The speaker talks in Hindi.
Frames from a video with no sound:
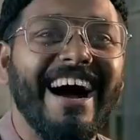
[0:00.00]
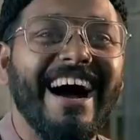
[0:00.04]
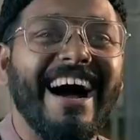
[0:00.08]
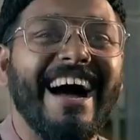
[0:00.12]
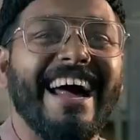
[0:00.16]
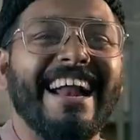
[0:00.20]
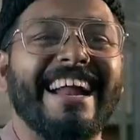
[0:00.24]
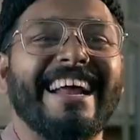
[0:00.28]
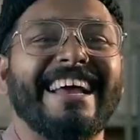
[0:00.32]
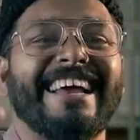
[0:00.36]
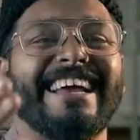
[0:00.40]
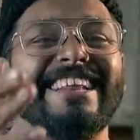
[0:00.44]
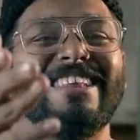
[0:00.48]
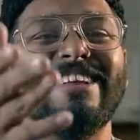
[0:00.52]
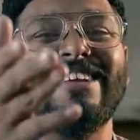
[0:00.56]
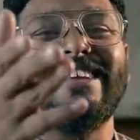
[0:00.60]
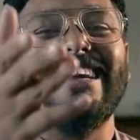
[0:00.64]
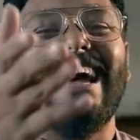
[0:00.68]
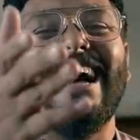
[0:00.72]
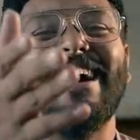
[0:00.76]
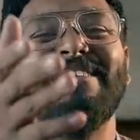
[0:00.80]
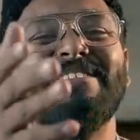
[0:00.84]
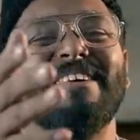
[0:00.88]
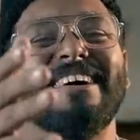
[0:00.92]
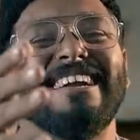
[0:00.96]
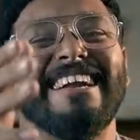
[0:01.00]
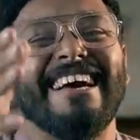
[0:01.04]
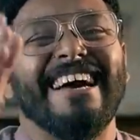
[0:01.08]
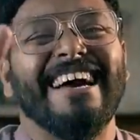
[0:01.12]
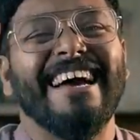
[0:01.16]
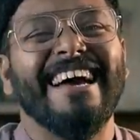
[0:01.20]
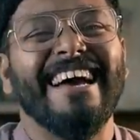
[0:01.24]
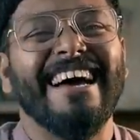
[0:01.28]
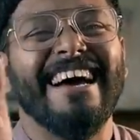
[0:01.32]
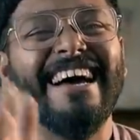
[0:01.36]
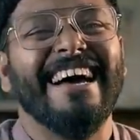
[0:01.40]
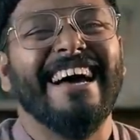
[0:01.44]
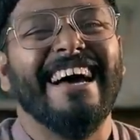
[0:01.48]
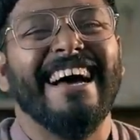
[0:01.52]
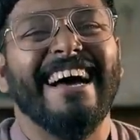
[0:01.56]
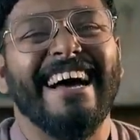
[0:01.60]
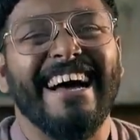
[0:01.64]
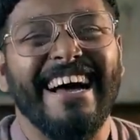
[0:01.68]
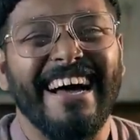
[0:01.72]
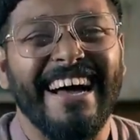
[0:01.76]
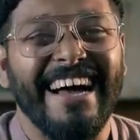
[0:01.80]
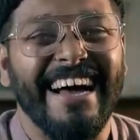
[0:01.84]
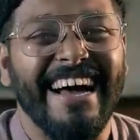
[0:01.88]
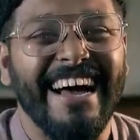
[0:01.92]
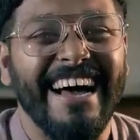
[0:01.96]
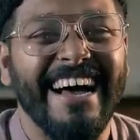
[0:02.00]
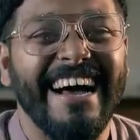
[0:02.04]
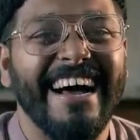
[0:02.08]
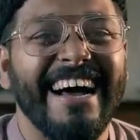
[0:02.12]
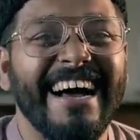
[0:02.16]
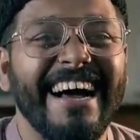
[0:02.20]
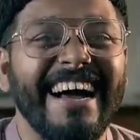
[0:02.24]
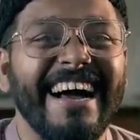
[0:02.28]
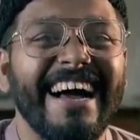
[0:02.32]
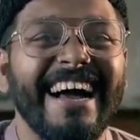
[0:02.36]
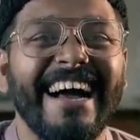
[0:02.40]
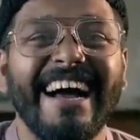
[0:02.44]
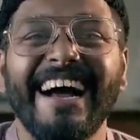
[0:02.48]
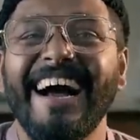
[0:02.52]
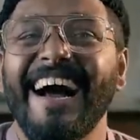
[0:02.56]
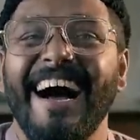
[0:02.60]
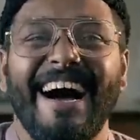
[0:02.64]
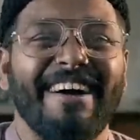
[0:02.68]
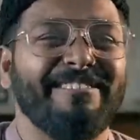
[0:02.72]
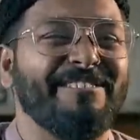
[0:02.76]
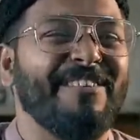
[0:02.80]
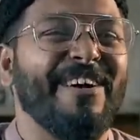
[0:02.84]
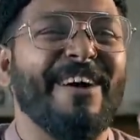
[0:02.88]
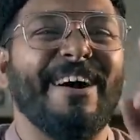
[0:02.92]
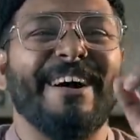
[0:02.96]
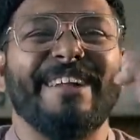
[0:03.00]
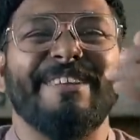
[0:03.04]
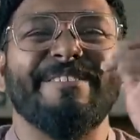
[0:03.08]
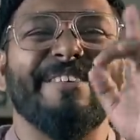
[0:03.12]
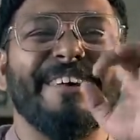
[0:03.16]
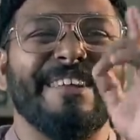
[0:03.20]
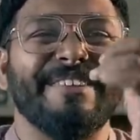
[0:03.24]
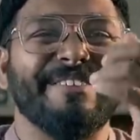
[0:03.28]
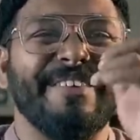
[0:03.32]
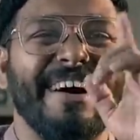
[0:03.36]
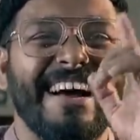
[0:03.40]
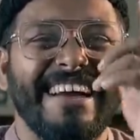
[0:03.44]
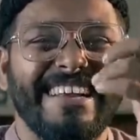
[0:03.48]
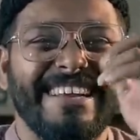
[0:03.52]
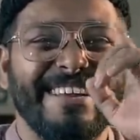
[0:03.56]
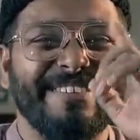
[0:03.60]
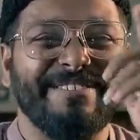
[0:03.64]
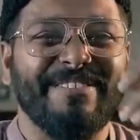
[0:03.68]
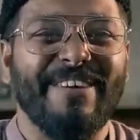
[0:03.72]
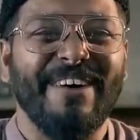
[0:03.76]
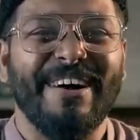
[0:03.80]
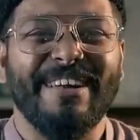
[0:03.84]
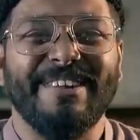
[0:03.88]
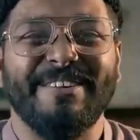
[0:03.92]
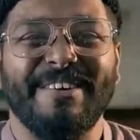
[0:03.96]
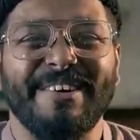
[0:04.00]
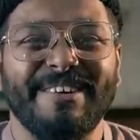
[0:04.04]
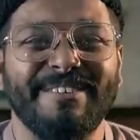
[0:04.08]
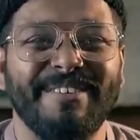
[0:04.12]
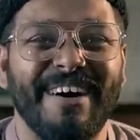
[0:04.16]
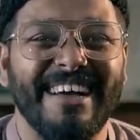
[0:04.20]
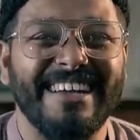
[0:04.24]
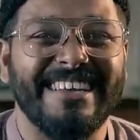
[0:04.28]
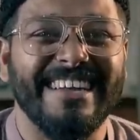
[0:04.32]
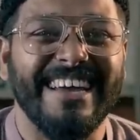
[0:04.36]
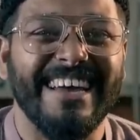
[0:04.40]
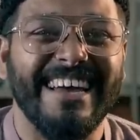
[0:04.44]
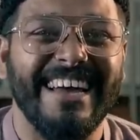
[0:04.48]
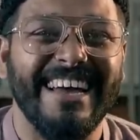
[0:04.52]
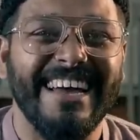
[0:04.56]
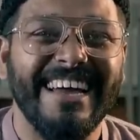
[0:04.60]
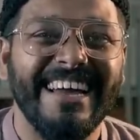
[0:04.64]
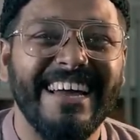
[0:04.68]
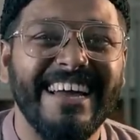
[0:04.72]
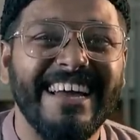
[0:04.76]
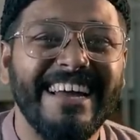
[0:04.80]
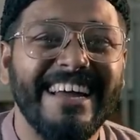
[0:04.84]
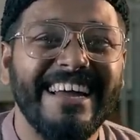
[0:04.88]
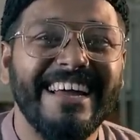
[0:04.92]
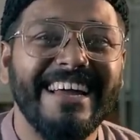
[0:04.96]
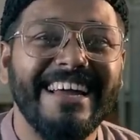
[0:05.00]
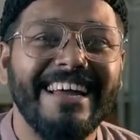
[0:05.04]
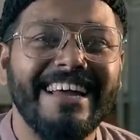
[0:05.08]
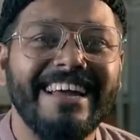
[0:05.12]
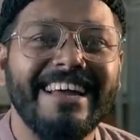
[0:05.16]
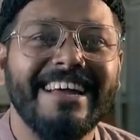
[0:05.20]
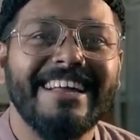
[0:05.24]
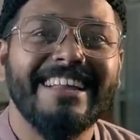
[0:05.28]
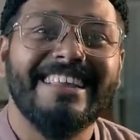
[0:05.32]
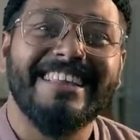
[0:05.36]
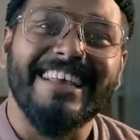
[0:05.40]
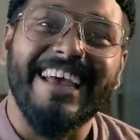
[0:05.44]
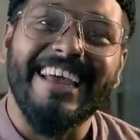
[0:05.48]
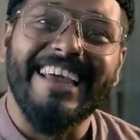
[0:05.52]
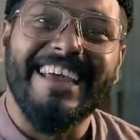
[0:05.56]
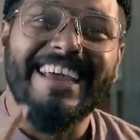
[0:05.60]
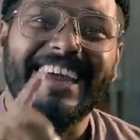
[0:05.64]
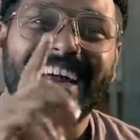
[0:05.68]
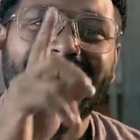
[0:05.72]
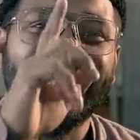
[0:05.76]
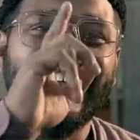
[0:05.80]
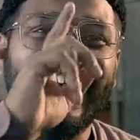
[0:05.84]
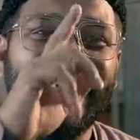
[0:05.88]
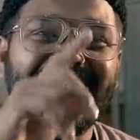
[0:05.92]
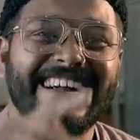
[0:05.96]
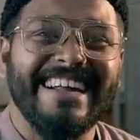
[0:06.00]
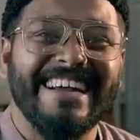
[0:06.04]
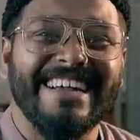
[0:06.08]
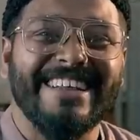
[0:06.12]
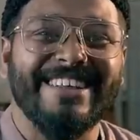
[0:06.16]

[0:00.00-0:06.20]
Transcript: अरे ये तो जामन है बहुत बदमाश है बहुत बदमाश है सही किया डांटा